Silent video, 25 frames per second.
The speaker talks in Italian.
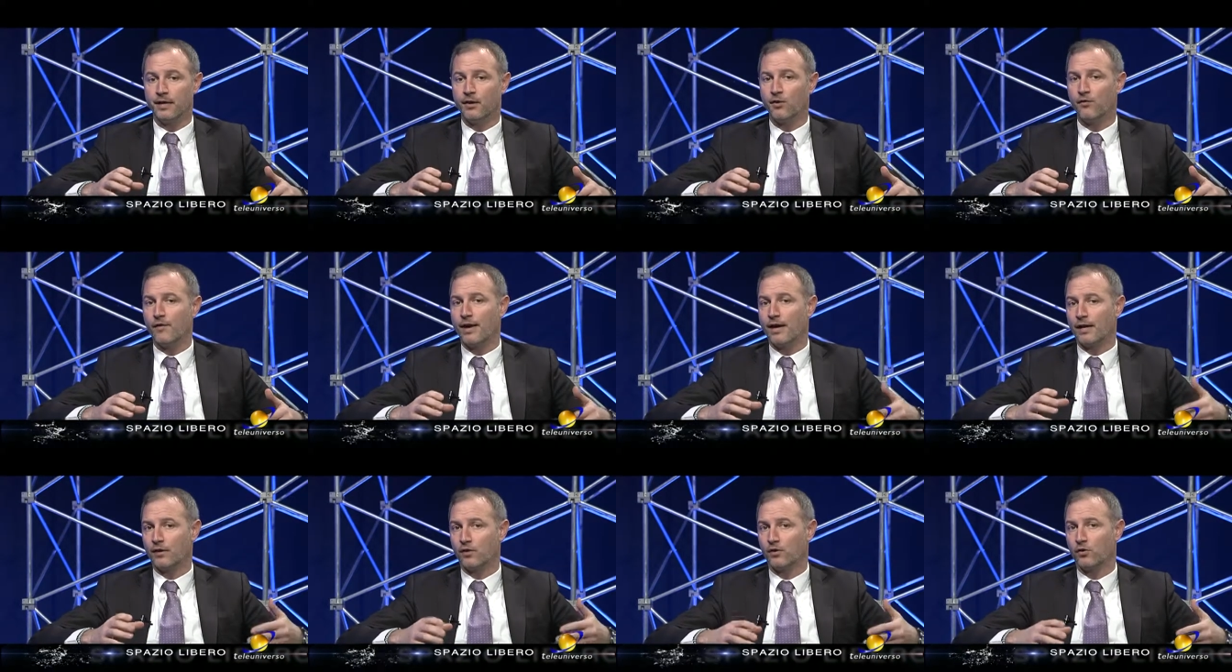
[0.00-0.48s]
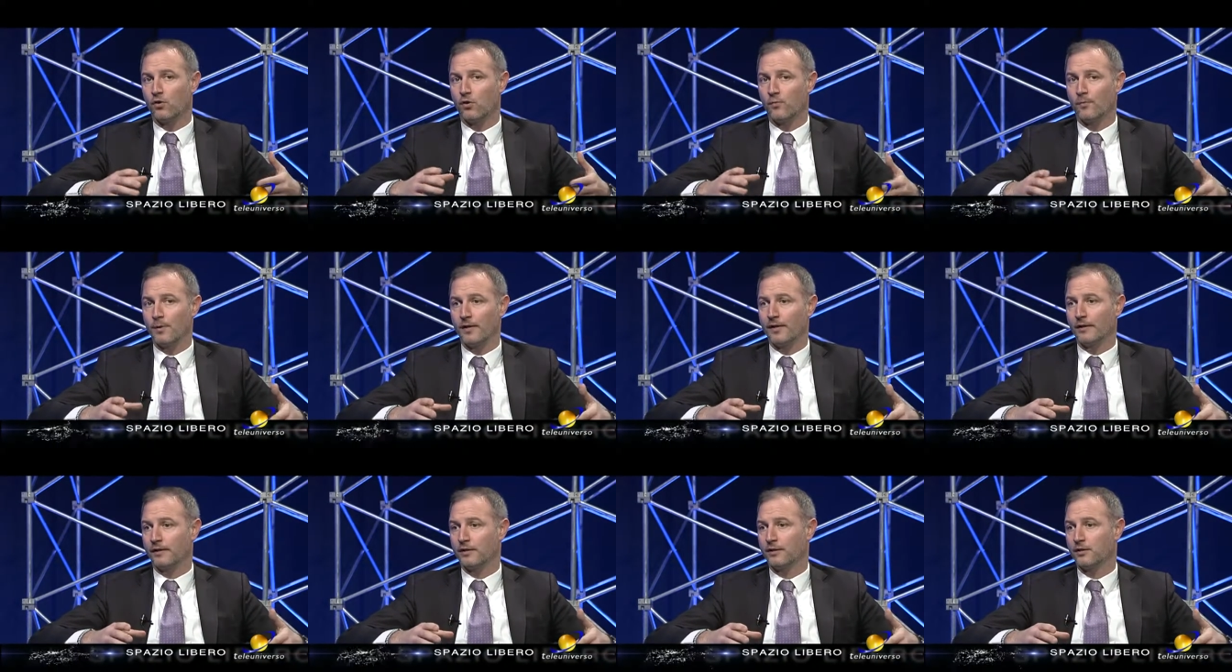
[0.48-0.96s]
governo,
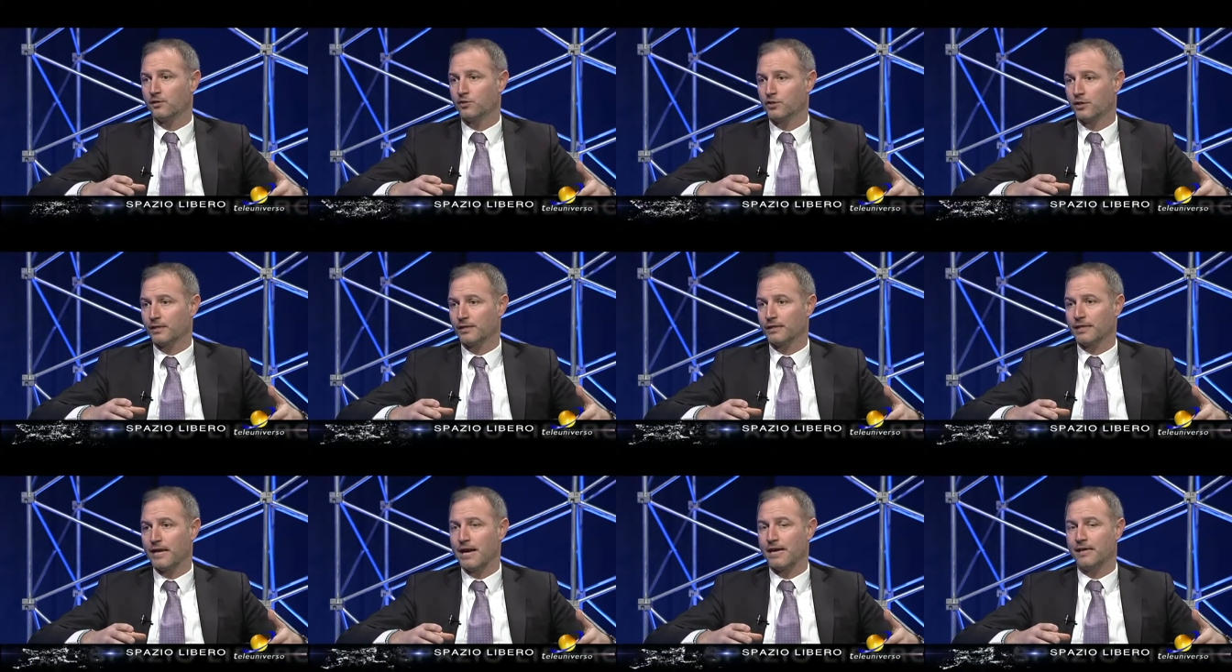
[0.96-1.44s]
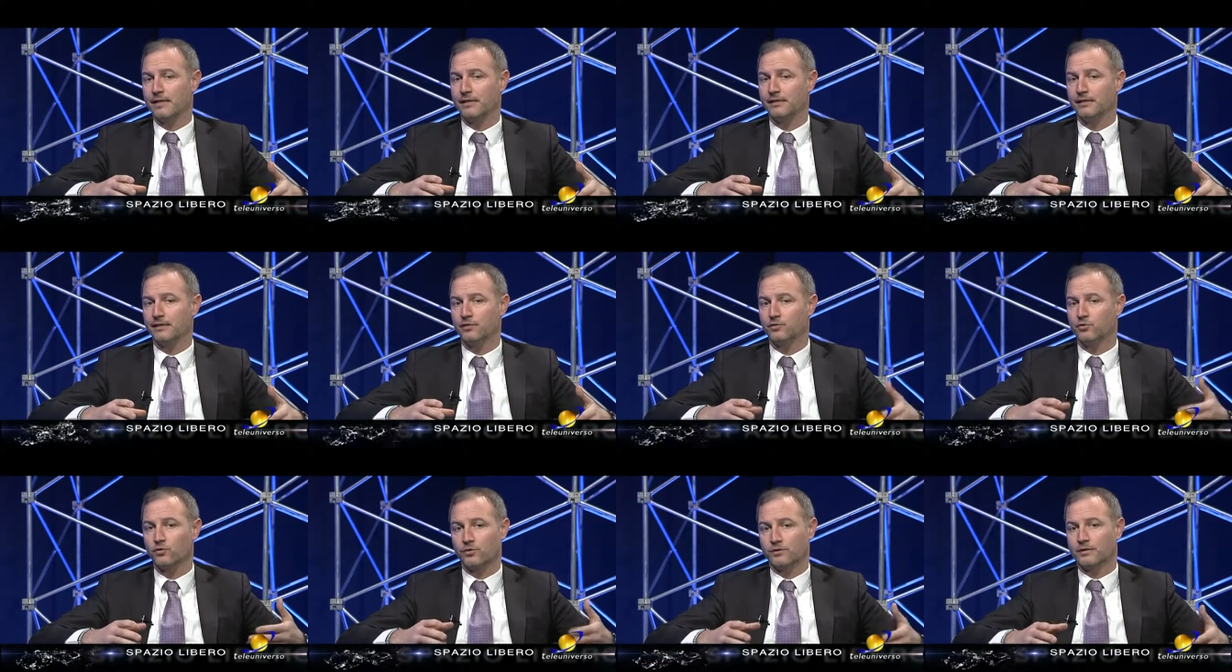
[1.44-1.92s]
per cercare
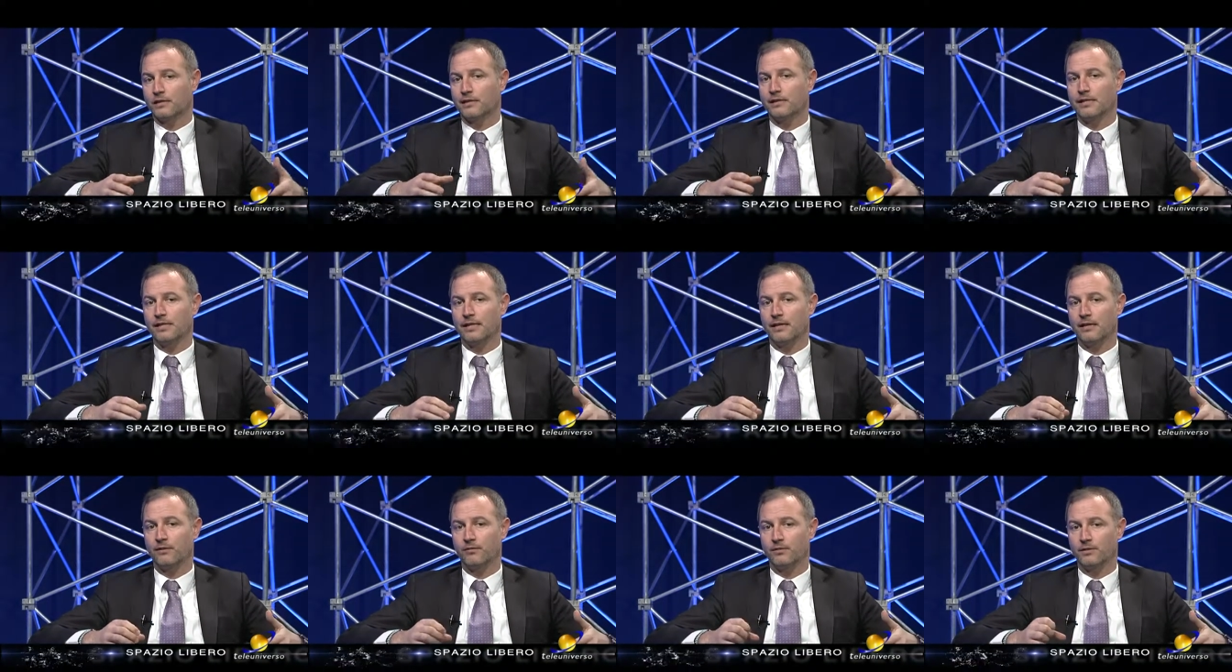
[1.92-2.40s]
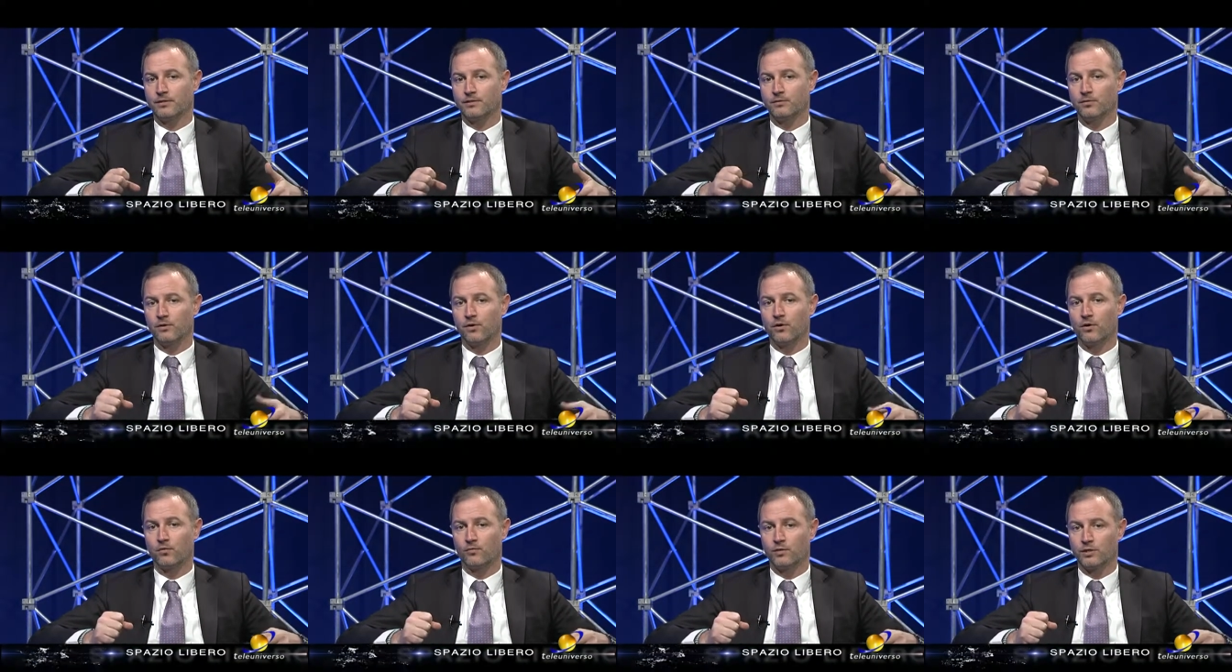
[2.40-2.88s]
di sostenere
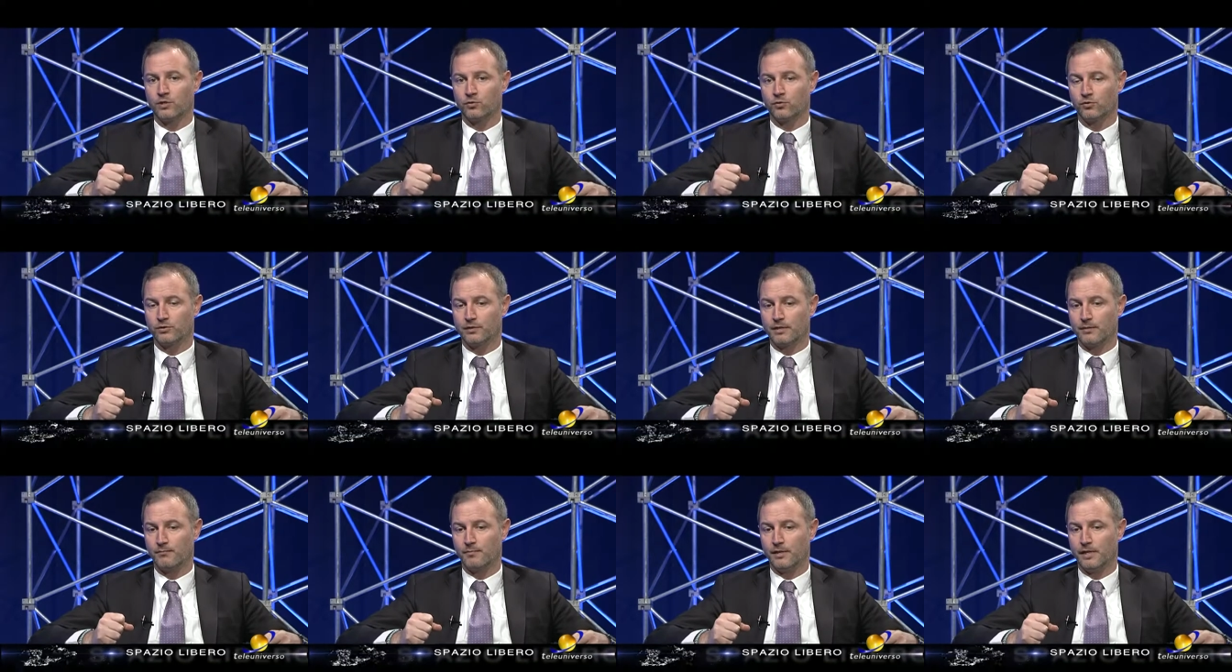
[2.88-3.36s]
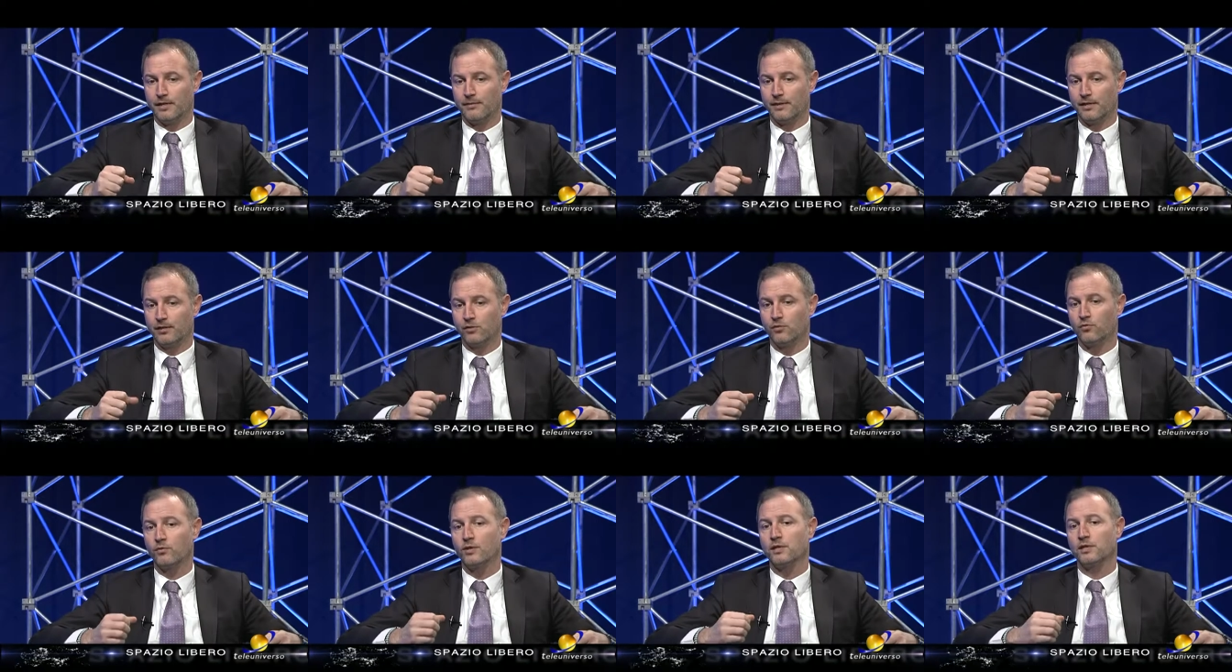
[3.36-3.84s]
questo, questo
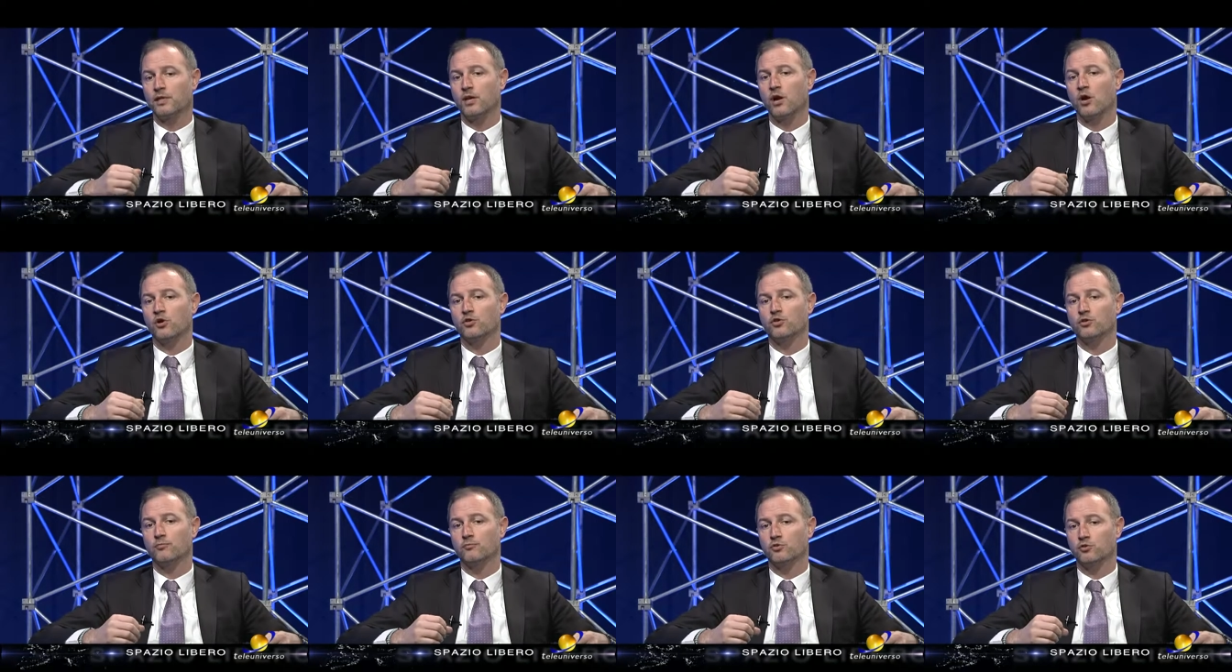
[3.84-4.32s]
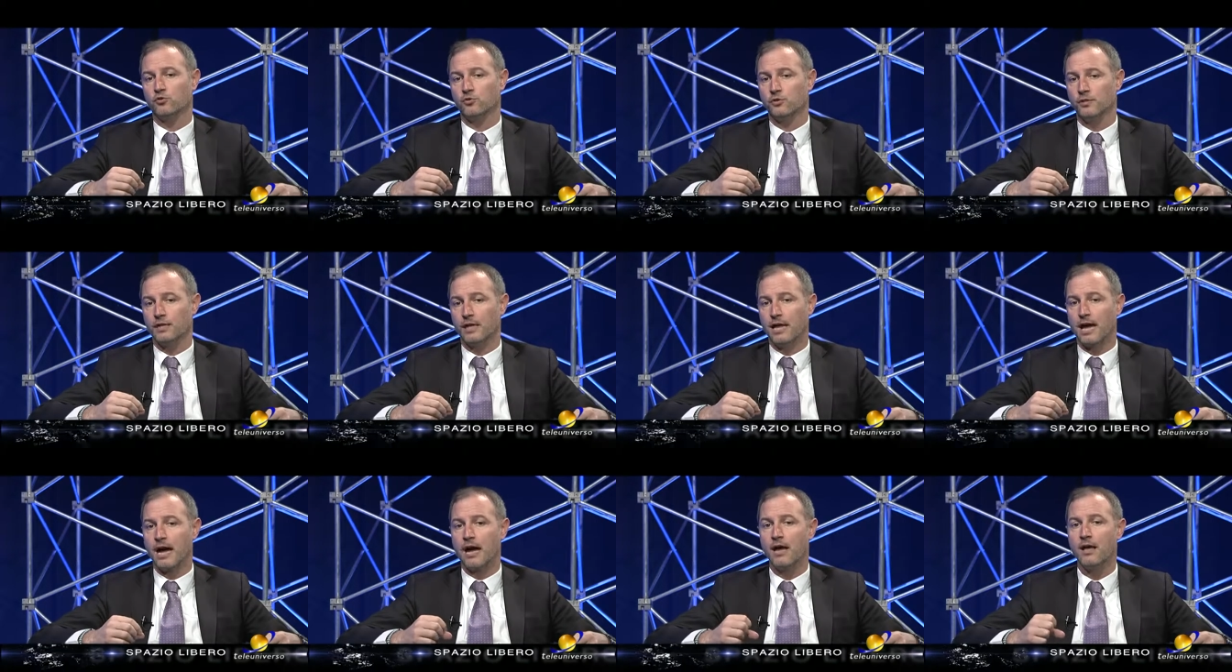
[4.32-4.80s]
stabilimento. Quindi oggi
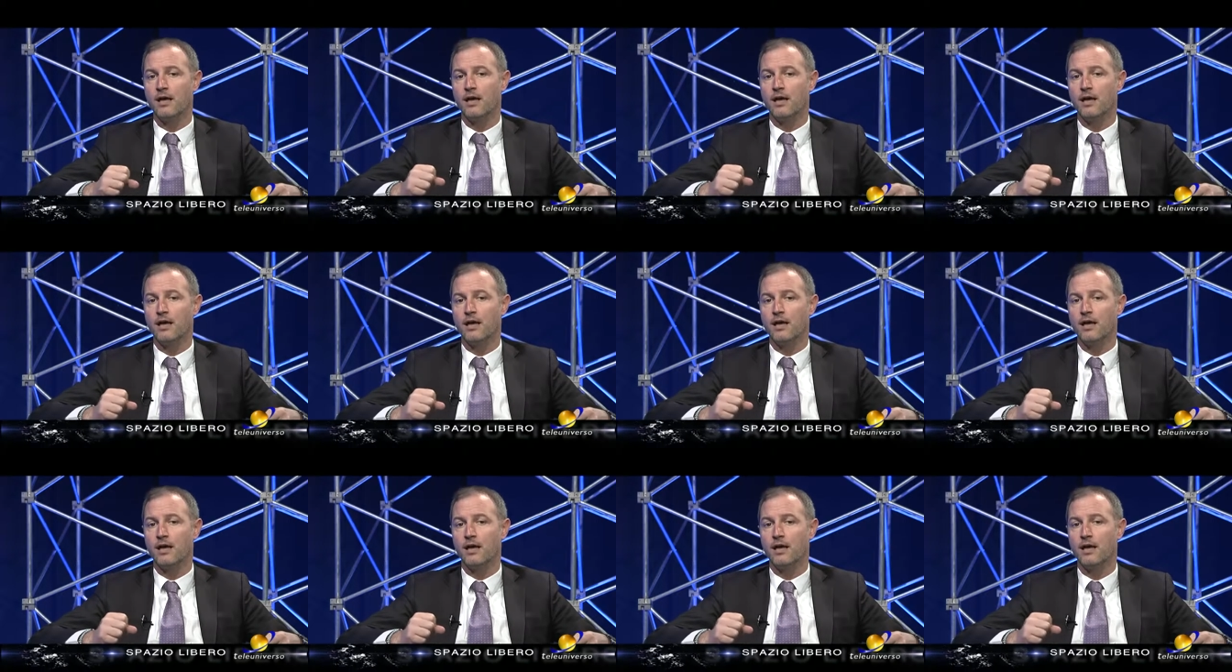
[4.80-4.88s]
bisognerà